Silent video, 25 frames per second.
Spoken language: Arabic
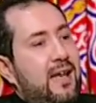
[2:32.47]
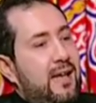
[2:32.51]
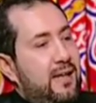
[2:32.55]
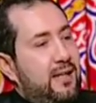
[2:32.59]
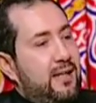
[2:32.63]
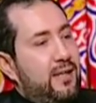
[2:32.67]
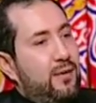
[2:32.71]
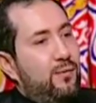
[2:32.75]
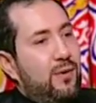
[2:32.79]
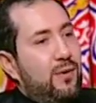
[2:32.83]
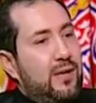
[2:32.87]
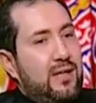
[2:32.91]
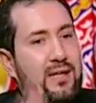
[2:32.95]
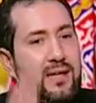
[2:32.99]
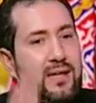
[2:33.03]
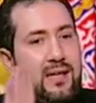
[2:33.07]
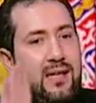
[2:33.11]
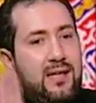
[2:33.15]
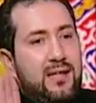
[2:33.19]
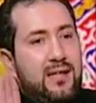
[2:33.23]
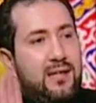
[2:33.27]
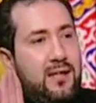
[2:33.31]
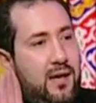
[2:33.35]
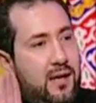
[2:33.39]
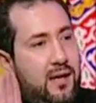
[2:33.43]
انا دلوقتي
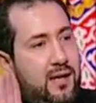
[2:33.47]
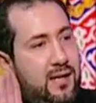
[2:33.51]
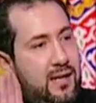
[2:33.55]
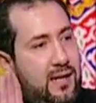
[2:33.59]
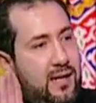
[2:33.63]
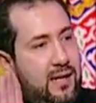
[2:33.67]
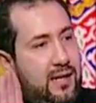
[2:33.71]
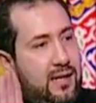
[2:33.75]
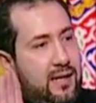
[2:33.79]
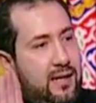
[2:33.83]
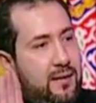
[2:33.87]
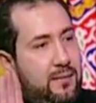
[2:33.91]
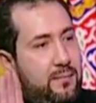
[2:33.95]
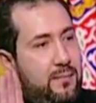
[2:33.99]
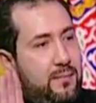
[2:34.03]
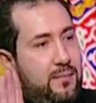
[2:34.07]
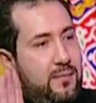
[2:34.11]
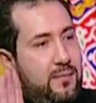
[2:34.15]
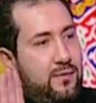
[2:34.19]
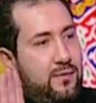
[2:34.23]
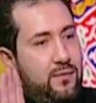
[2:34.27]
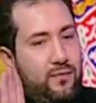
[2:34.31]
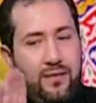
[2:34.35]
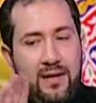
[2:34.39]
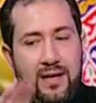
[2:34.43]
جيت ظهري كده
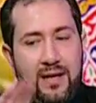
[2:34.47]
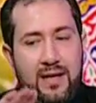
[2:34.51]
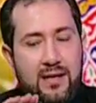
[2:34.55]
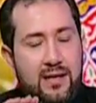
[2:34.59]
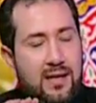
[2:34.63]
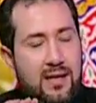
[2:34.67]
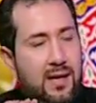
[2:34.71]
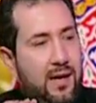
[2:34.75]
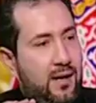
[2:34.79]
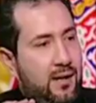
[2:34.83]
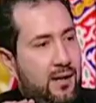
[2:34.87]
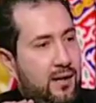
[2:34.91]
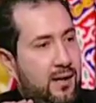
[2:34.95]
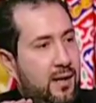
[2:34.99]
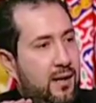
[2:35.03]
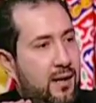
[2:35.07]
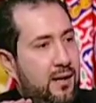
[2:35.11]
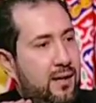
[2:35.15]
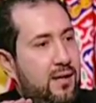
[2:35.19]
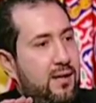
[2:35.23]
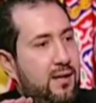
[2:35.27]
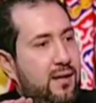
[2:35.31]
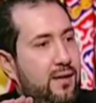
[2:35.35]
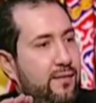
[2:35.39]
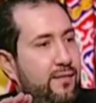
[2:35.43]
فجيت اركع
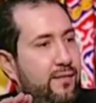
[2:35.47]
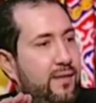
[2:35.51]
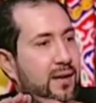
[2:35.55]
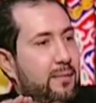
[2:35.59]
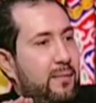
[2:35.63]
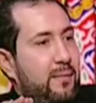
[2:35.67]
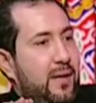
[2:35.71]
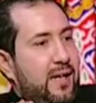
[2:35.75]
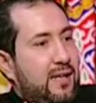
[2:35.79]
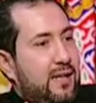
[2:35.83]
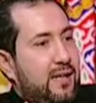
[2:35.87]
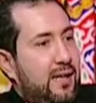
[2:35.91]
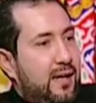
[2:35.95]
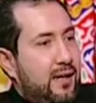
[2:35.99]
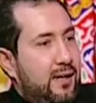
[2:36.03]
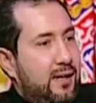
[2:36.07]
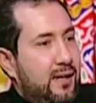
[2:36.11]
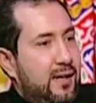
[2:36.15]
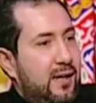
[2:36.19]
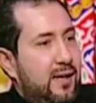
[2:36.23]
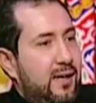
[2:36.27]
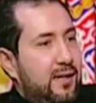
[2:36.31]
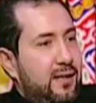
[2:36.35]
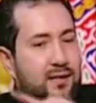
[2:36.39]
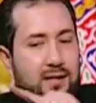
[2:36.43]
فلما جيت
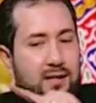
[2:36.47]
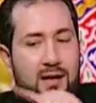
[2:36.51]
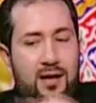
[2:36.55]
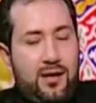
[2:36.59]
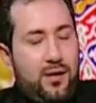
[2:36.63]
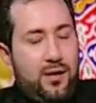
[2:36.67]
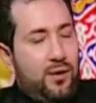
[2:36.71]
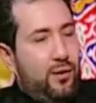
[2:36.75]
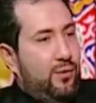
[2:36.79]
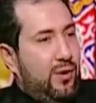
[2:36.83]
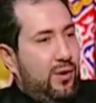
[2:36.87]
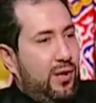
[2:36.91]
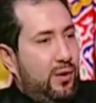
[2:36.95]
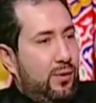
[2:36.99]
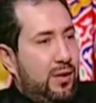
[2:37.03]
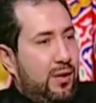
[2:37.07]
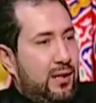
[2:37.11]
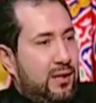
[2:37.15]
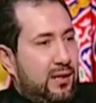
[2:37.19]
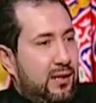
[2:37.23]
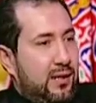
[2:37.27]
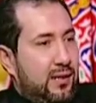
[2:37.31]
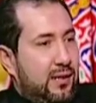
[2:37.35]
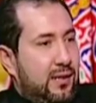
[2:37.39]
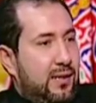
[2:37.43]
اركع ظهري هو اللي
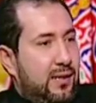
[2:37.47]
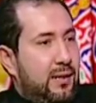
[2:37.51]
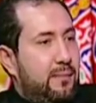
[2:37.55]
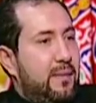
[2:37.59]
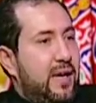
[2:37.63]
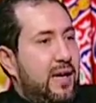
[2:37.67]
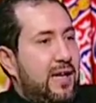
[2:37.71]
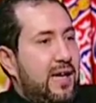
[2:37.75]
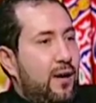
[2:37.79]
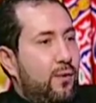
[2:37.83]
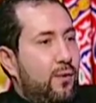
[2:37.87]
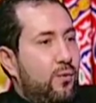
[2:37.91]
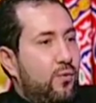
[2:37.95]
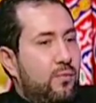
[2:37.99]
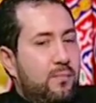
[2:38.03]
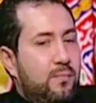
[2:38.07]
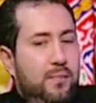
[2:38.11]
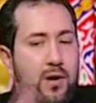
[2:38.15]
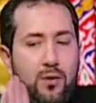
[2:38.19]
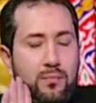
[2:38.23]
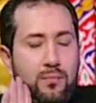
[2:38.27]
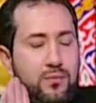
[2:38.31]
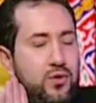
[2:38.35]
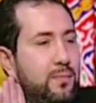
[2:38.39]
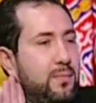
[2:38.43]
وطى آه. لما اجي اقوم
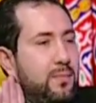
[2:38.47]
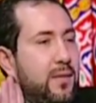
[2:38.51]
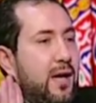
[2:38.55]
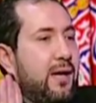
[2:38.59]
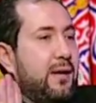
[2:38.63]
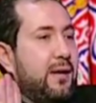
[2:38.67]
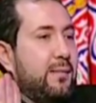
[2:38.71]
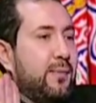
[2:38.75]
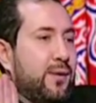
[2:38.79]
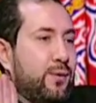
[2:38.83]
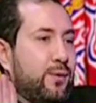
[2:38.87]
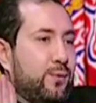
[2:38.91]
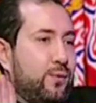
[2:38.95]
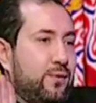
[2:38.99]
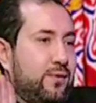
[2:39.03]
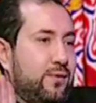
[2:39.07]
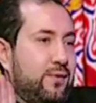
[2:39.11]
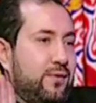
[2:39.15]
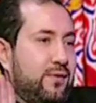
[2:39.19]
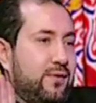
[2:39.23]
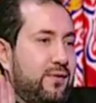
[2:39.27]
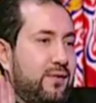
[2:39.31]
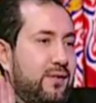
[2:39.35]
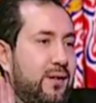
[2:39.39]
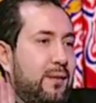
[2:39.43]
ما اقومش بظهري برضه
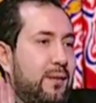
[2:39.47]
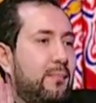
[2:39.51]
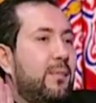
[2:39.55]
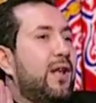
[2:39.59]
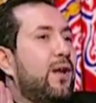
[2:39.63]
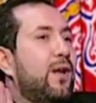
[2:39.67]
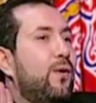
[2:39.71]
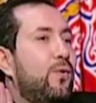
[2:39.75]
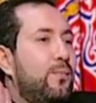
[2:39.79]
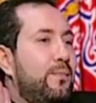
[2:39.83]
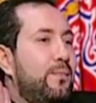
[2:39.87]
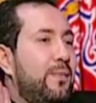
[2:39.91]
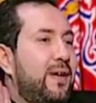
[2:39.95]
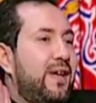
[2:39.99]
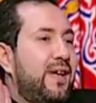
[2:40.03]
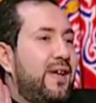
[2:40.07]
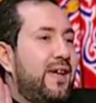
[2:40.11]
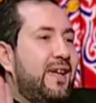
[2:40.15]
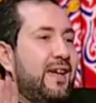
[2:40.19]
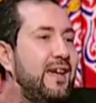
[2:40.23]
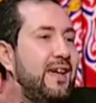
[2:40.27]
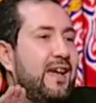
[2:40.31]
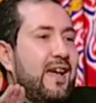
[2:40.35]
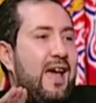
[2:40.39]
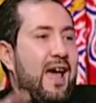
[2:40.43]
امال آه. اقوم
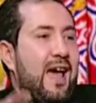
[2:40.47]
بايه؟